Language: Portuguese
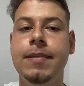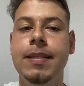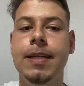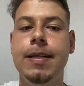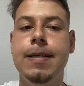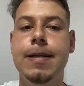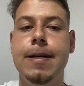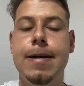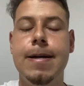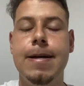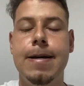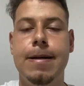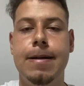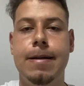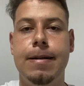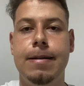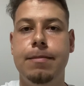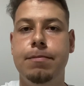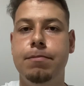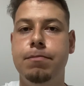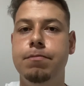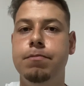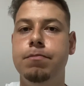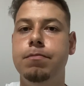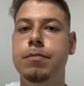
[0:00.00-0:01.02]
É
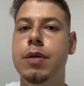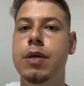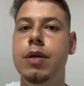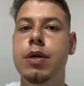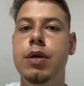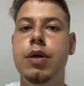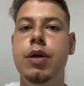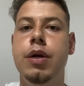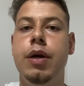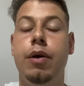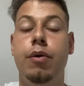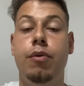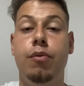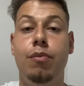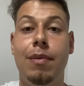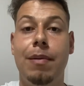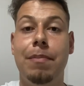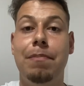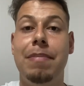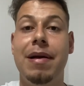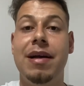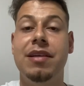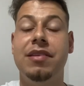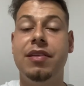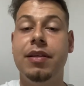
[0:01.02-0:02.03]
uma
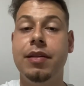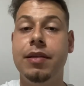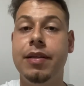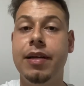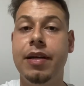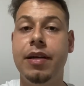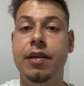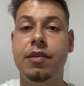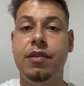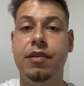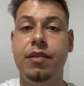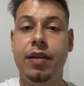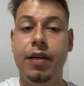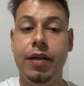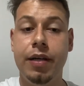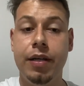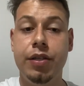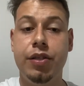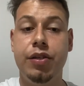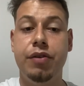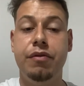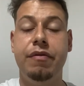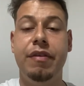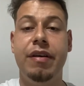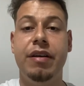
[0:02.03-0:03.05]
peça
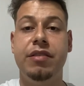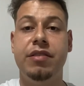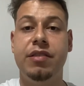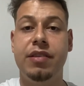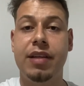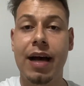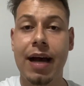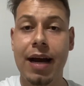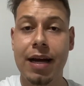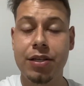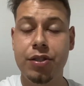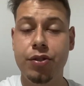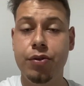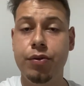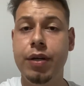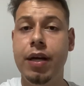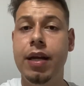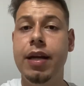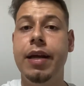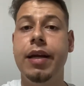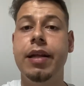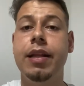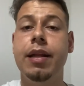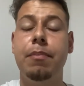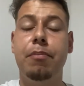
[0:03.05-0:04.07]
interessante, versátil e
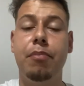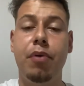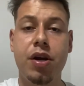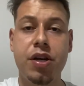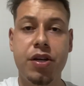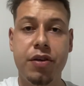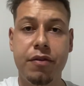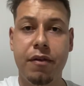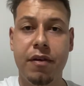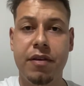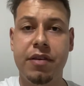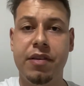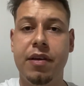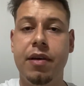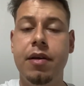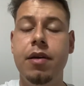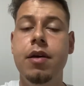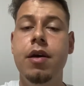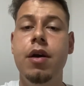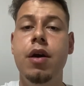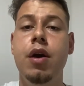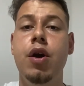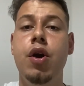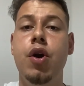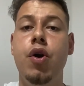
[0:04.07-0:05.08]
ele ainda pode fazer
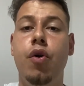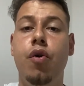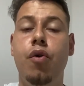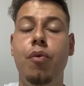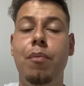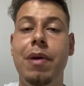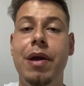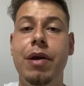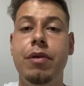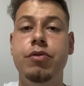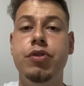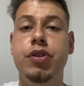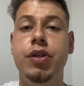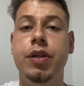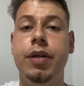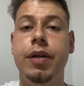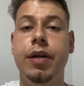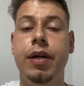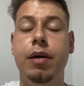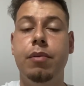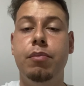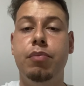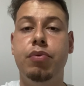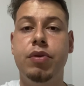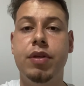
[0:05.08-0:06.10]
o meio de
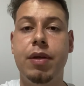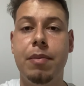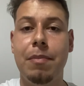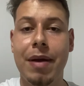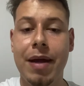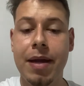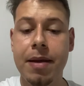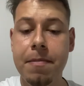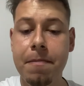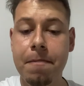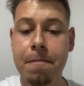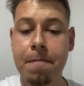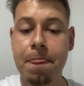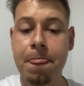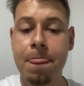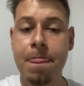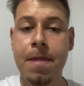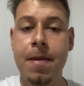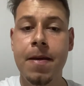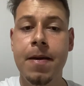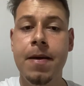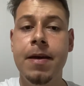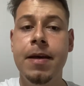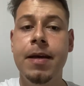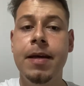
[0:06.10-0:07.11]
campo também.
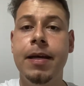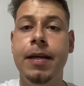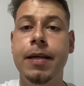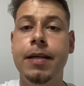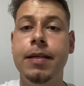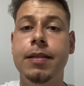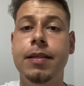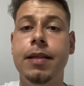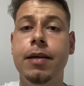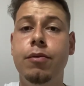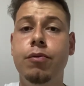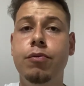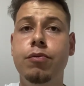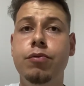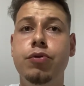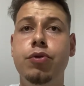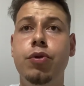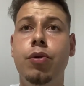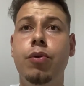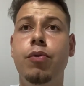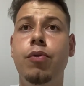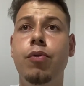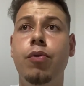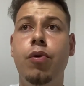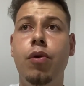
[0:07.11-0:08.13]
Então o
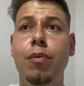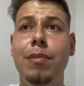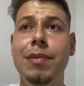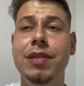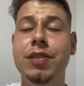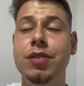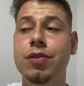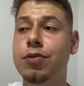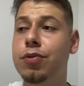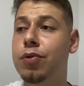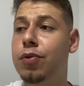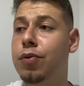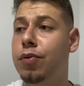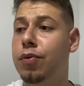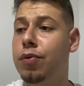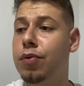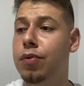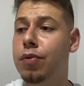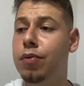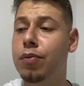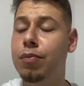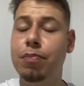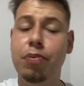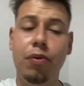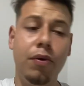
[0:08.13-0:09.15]
jogo
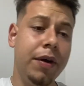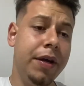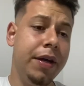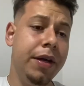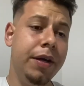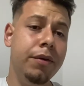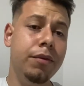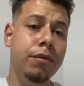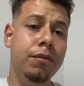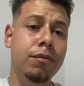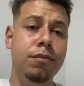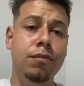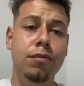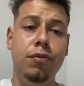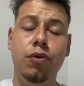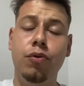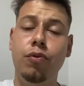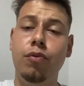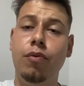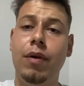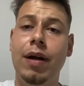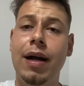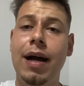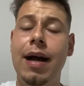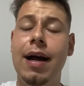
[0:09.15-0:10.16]
começou um pouquinho
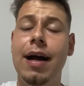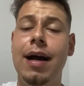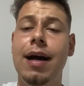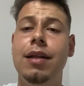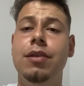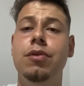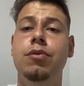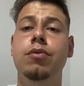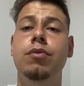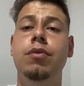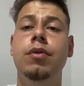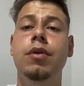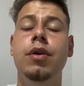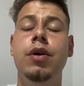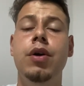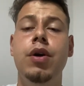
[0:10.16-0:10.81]
truncado,